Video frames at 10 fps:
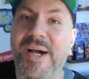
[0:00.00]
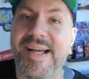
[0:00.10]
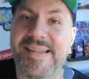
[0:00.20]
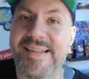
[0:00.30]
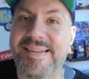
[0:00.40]

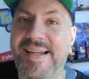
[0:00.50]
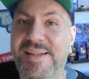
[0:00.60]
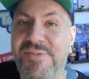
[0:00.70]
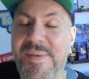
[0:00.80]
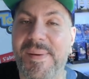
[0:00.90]

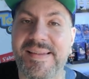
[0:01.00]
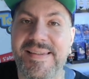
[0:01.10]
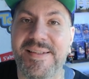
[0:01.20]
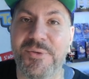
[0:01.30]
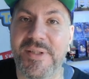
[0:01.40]
Ratatak fait
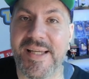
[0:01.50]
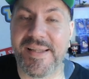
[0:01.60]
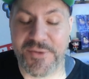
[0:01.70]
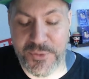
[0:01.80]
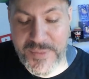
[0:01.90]
partie de
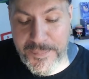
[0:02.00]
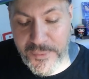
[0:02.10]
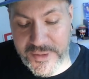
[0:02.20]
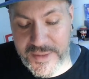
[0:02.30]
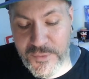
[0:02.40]
l'un de mes
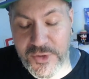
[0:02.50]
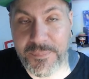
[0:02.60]
Pokémon